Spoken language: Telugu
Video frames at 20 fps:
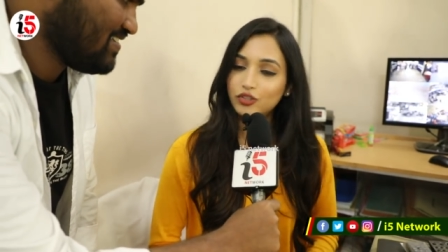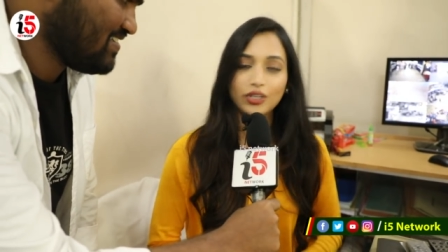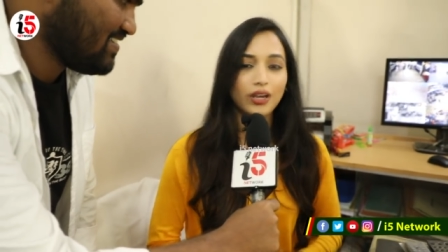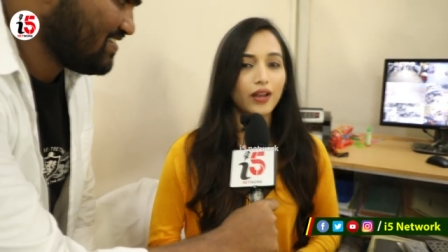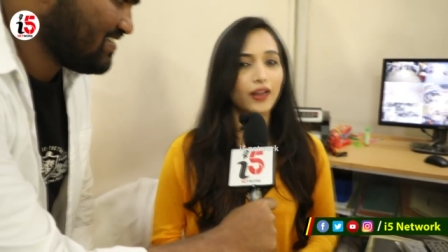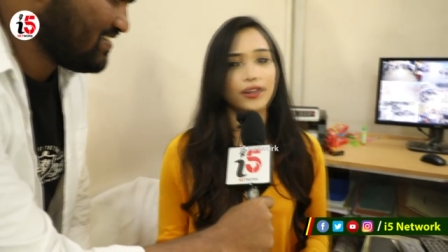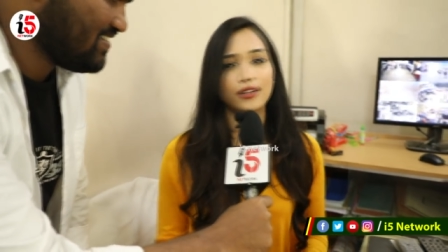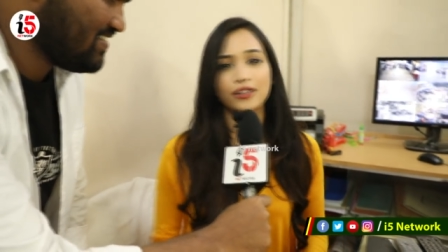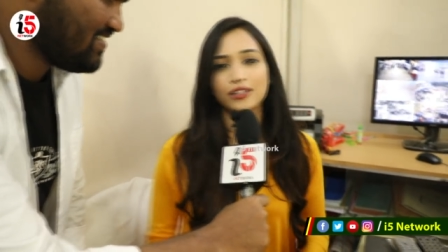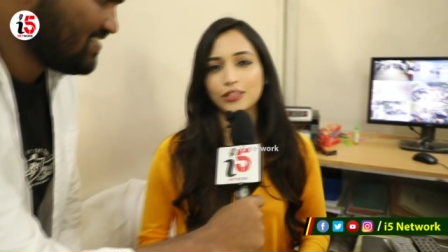
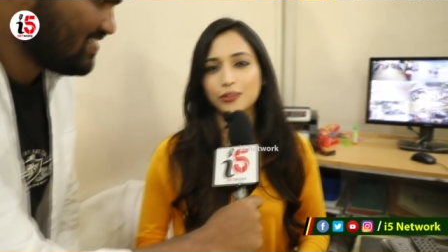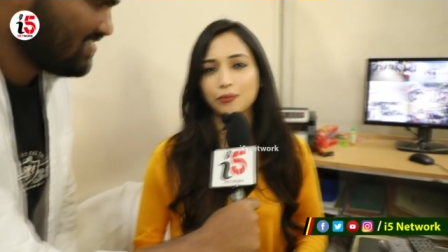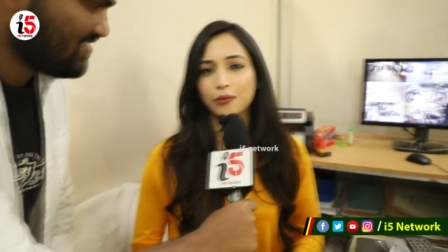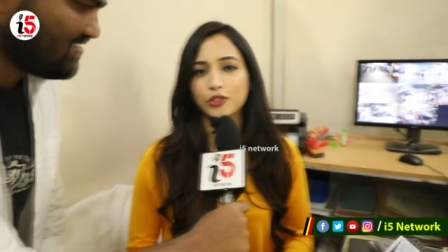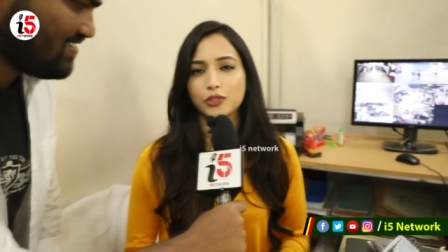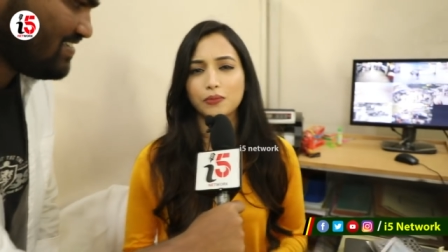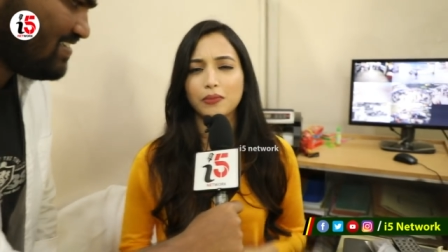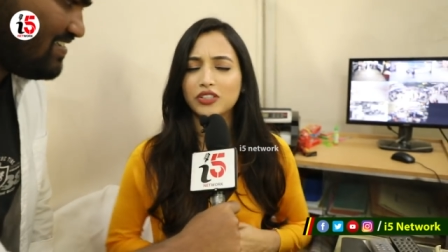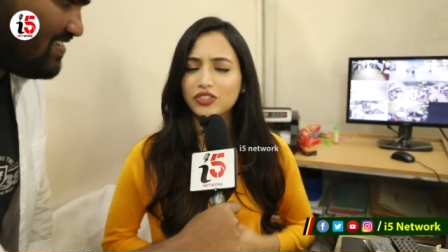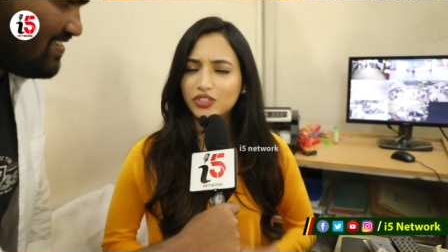చాలా
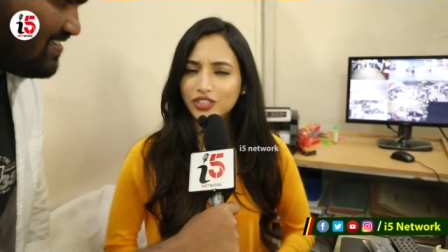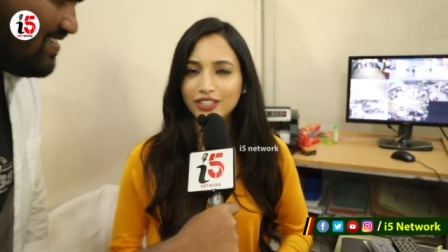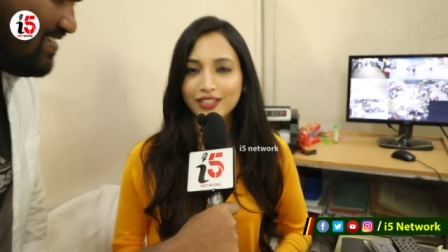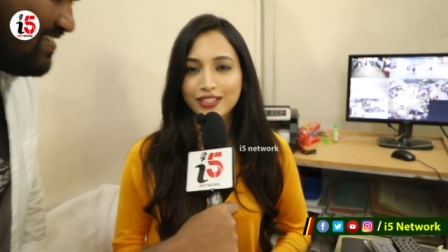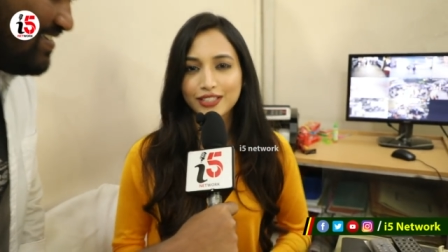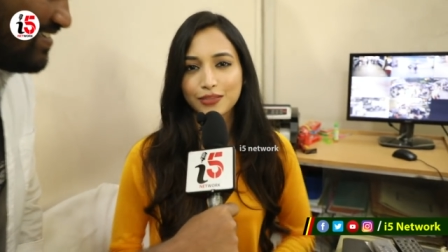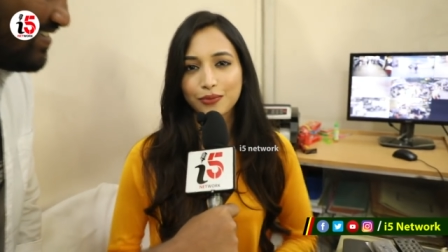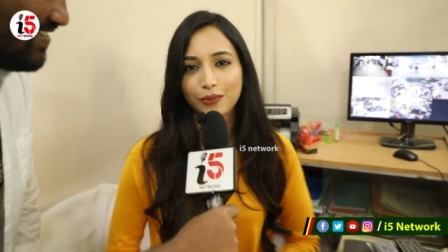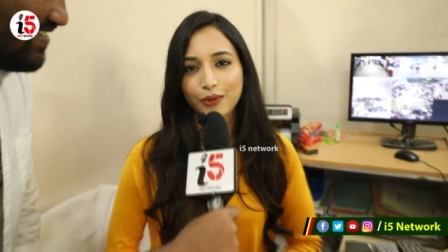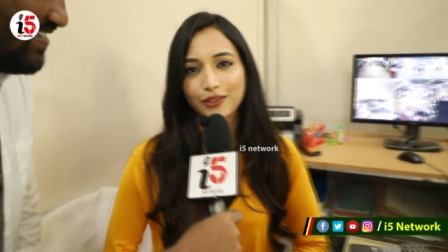రెస్పాన్స్ మంచి
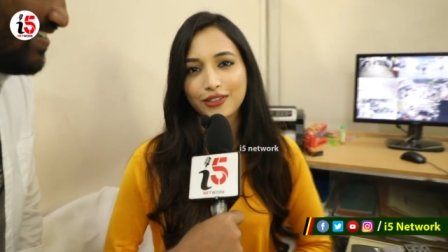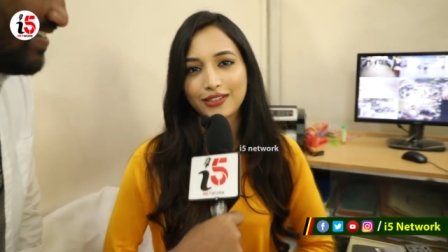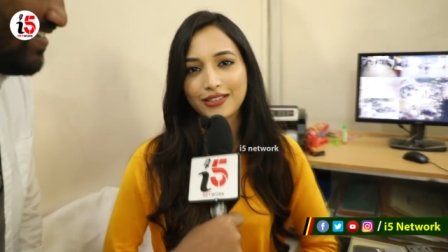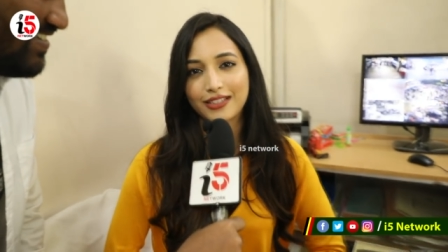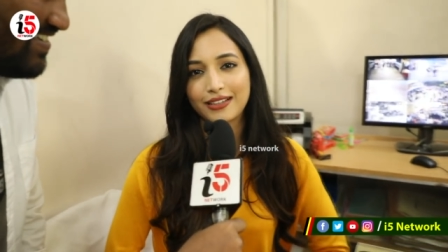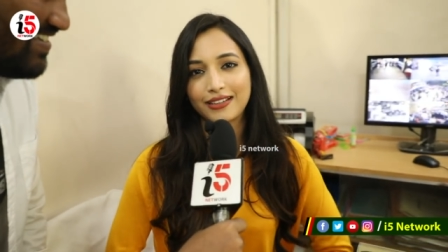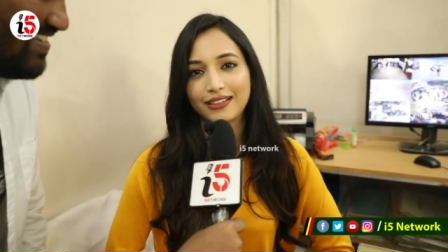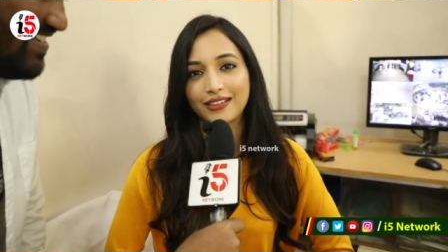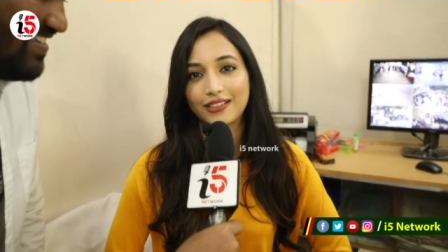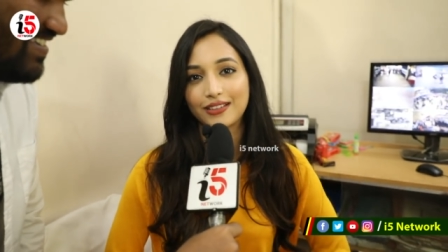రెస్పాన్స్
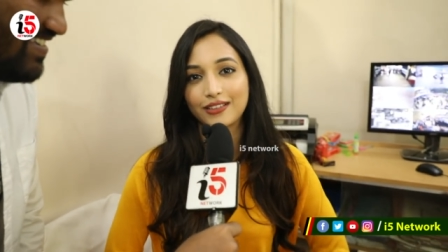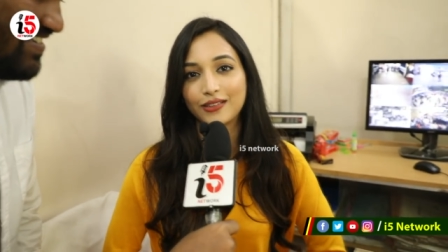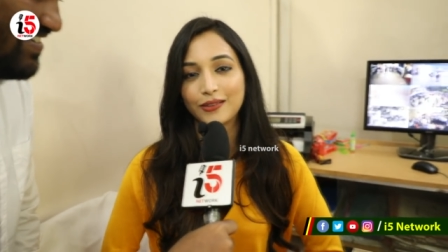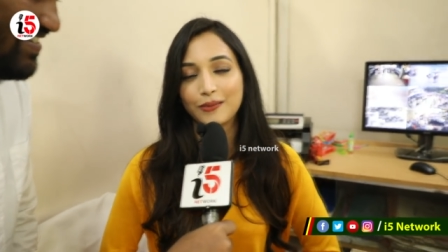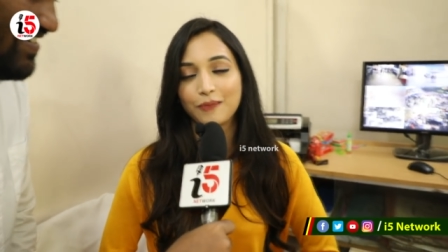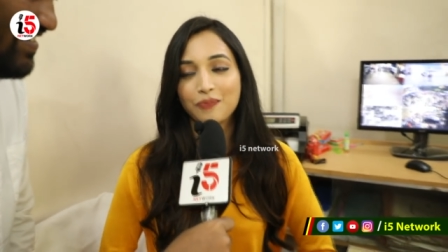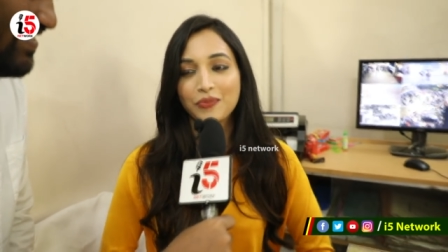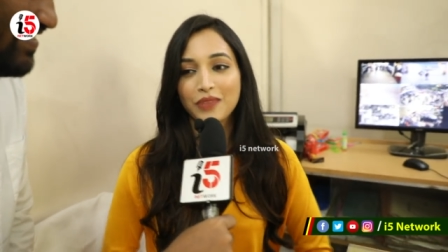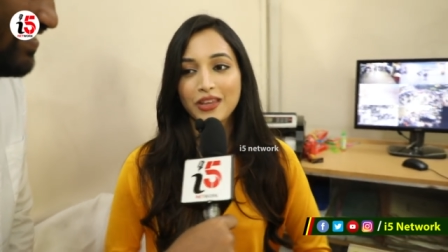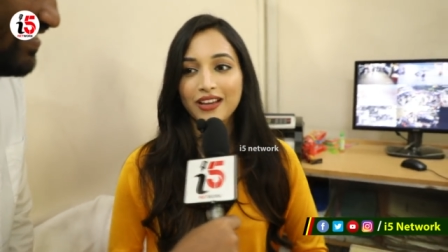అండ్
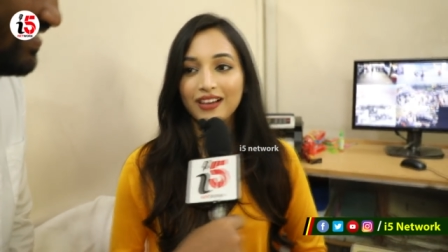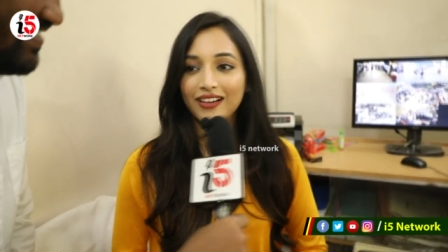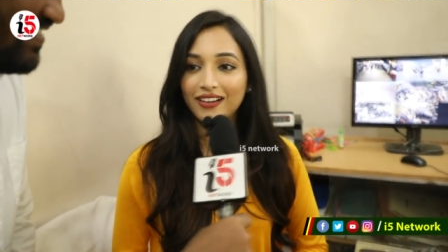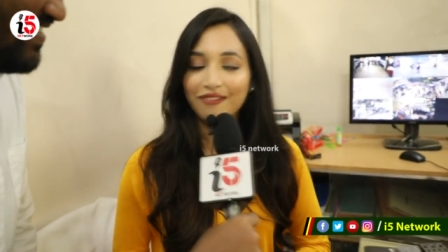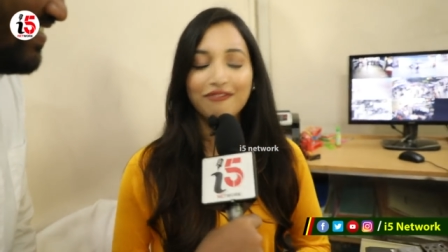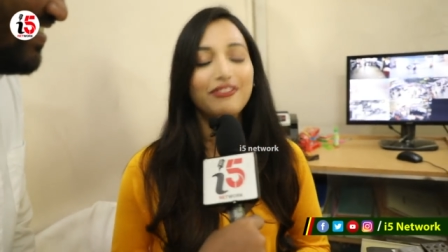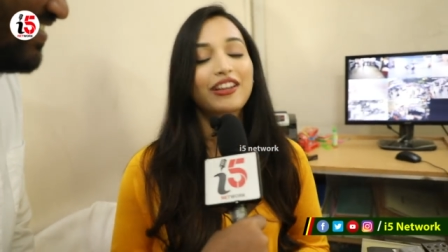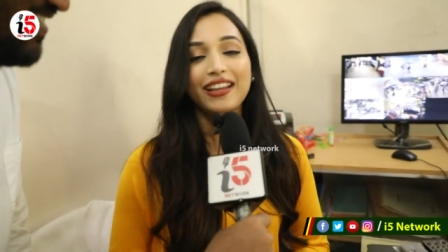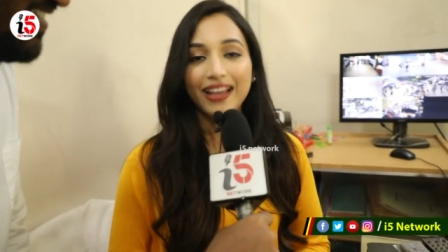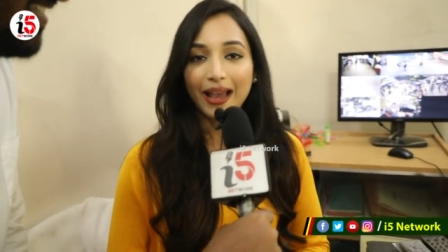
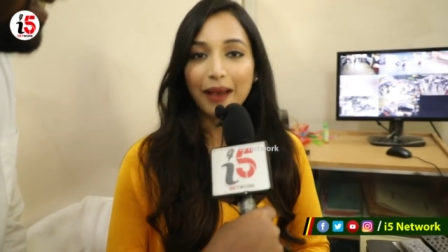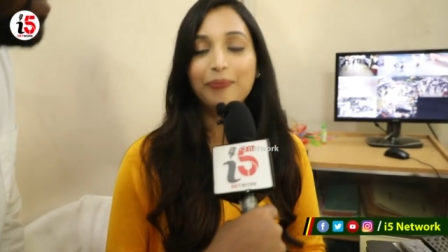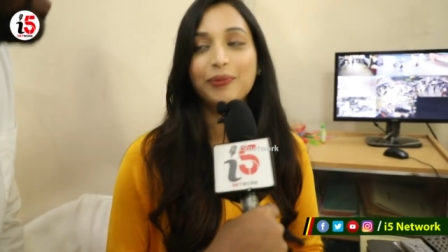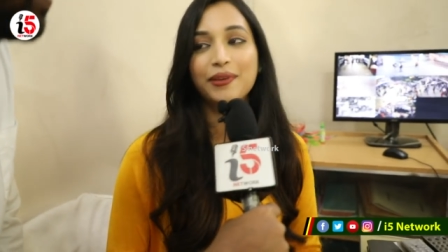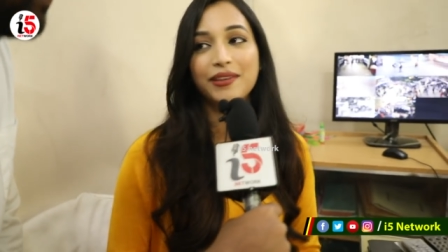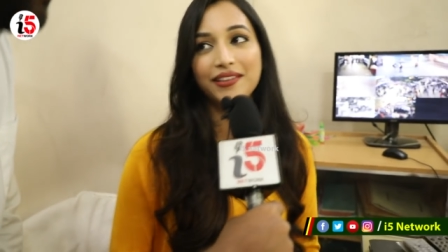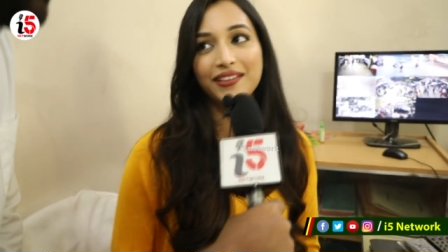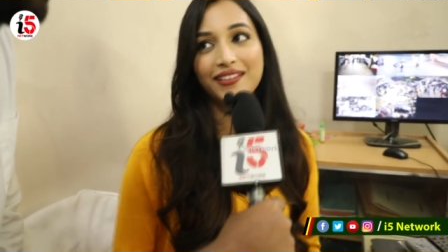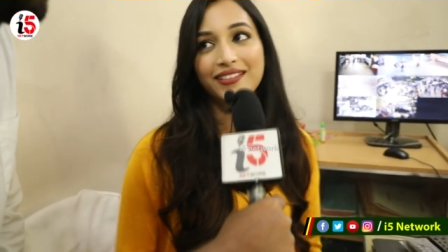వెరీ హ్యాపీ